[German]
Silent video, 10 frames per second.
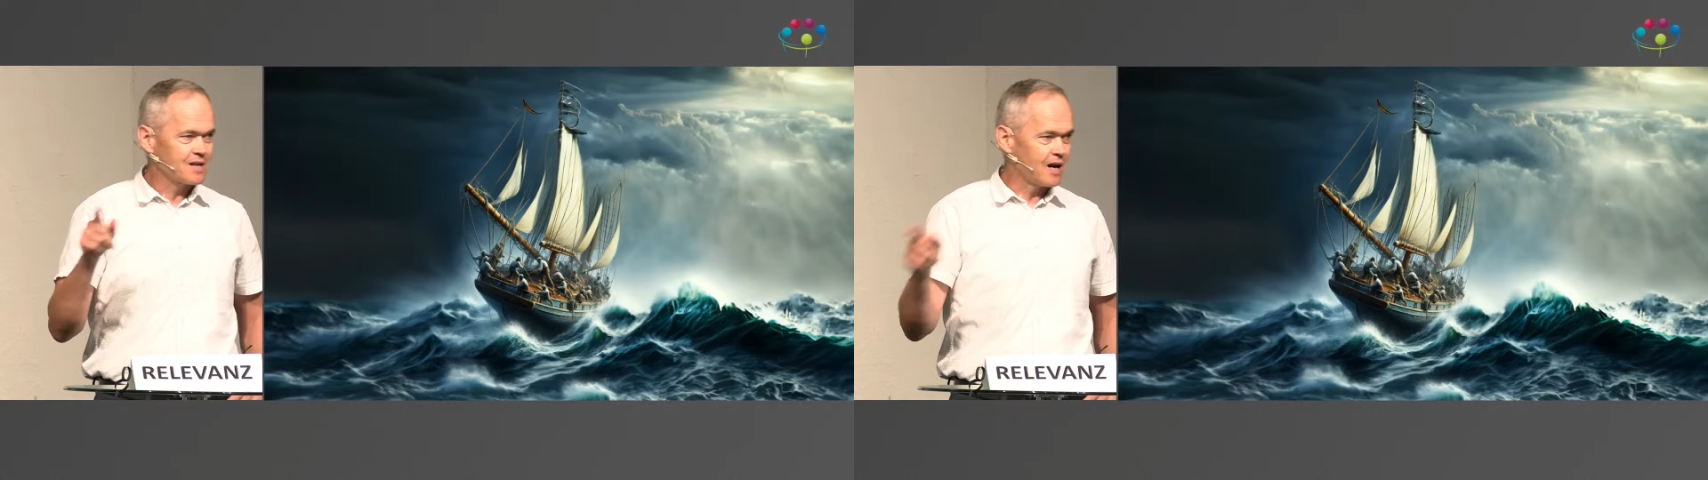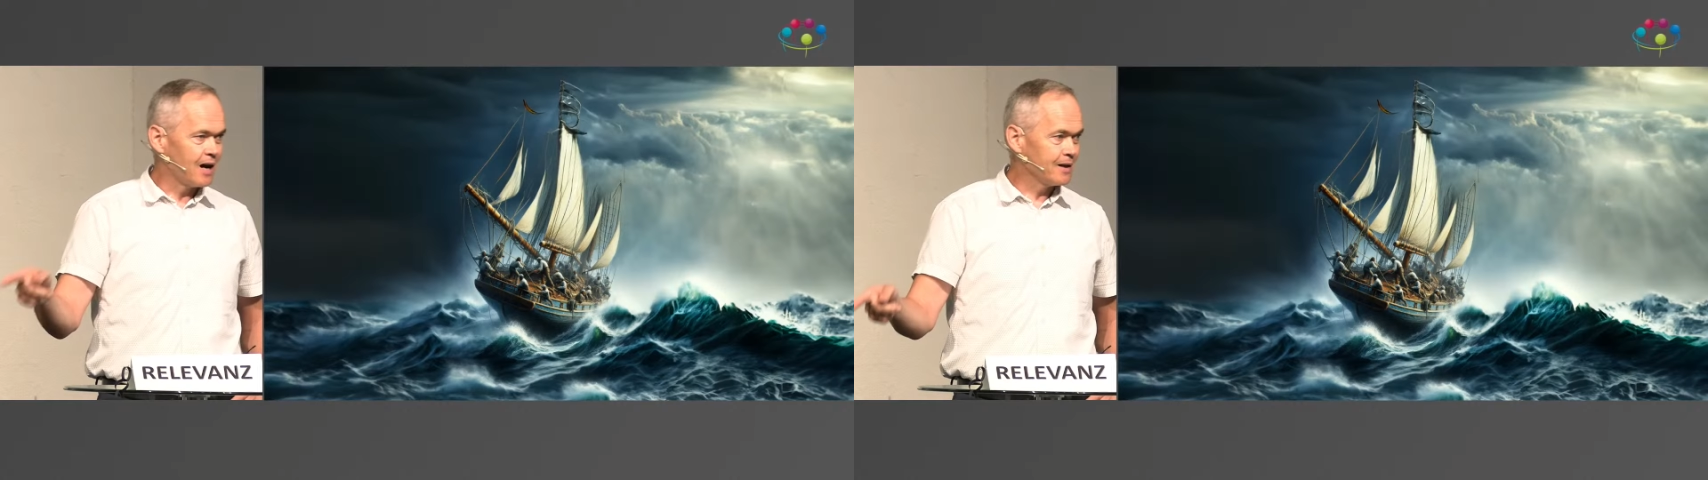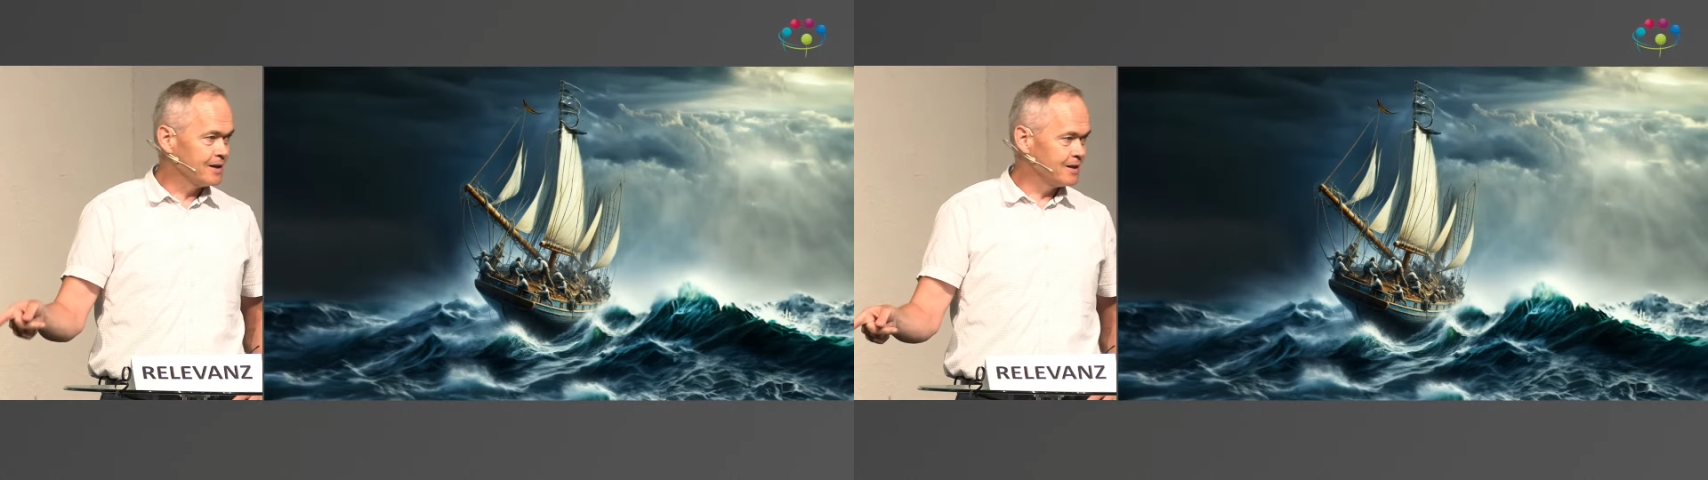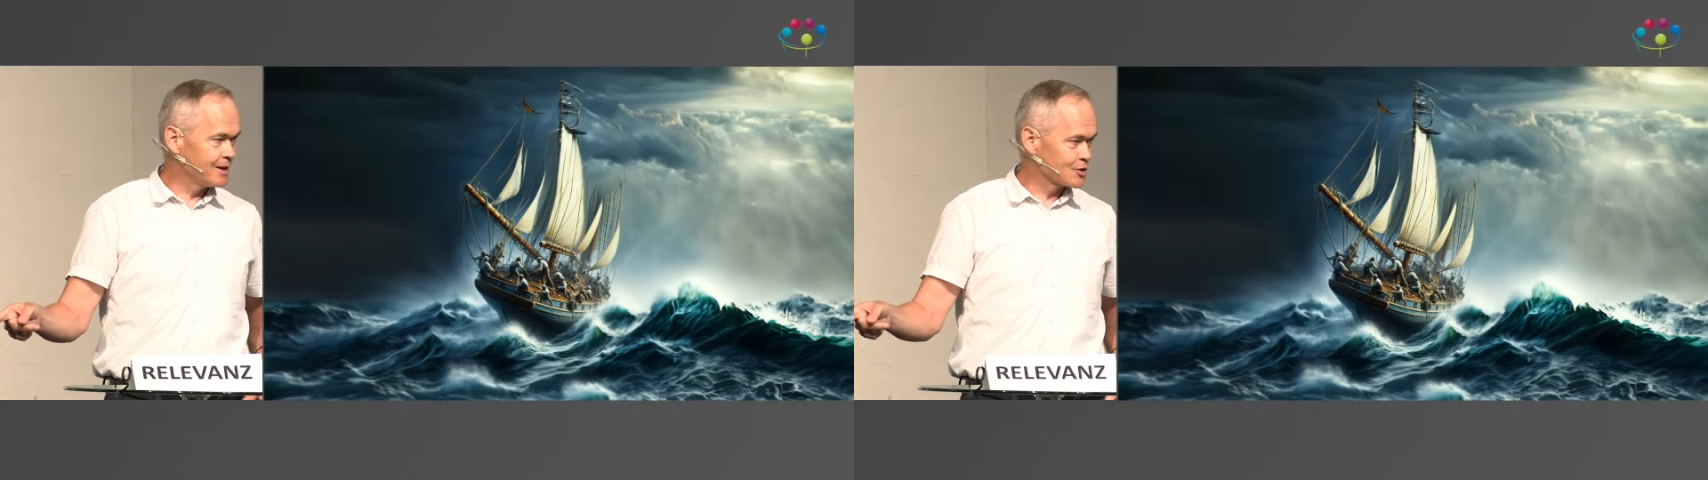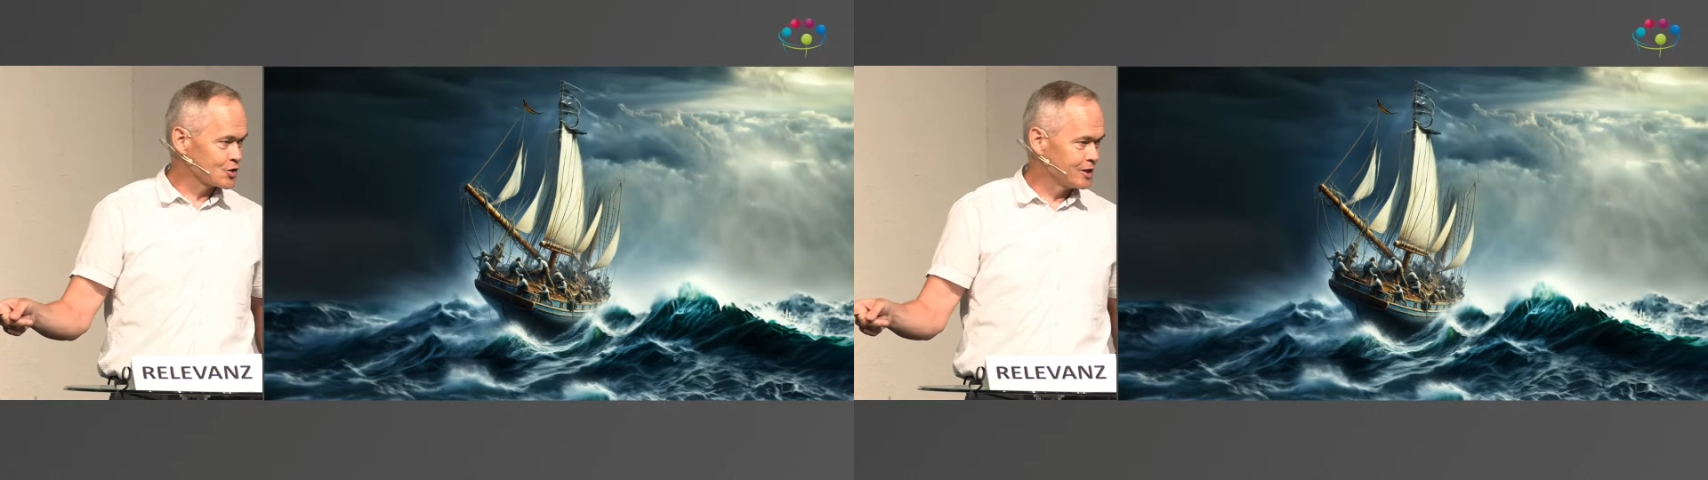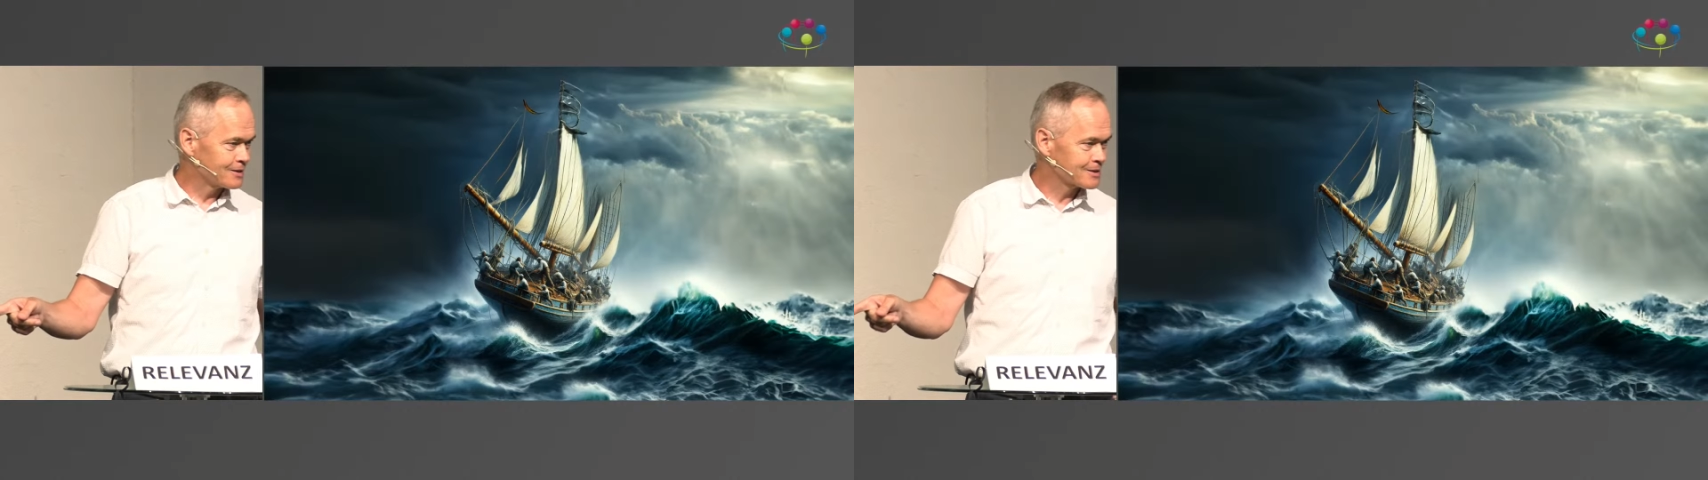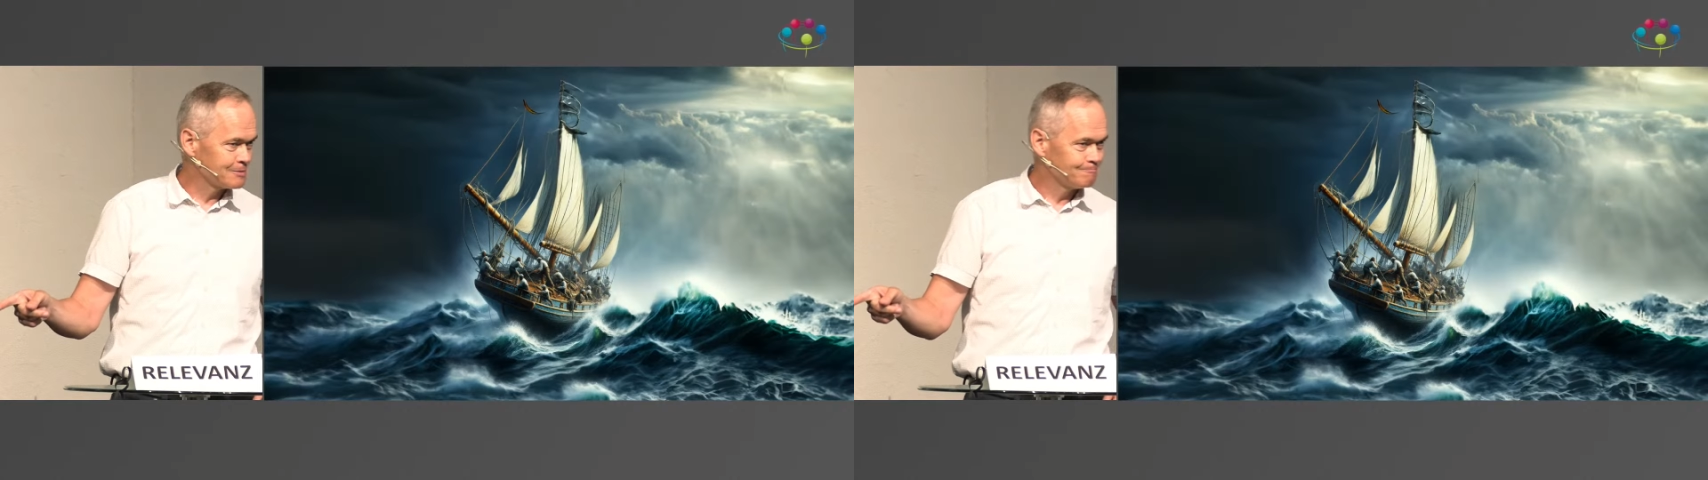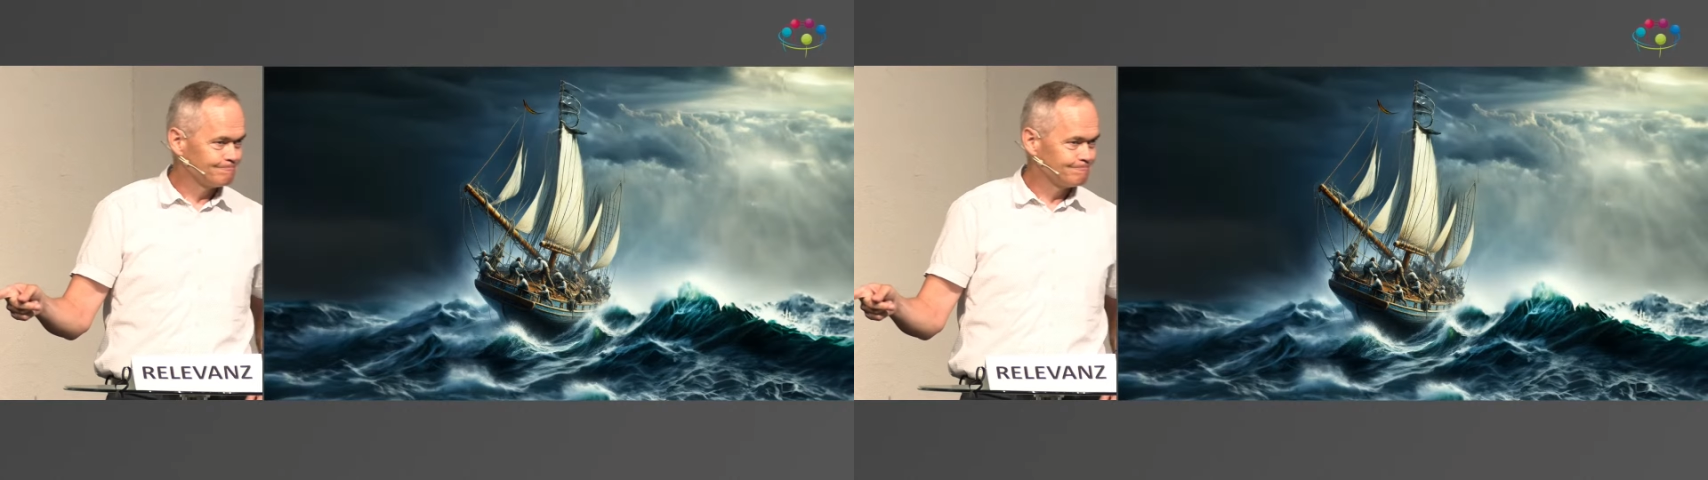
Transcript: KI erstellt.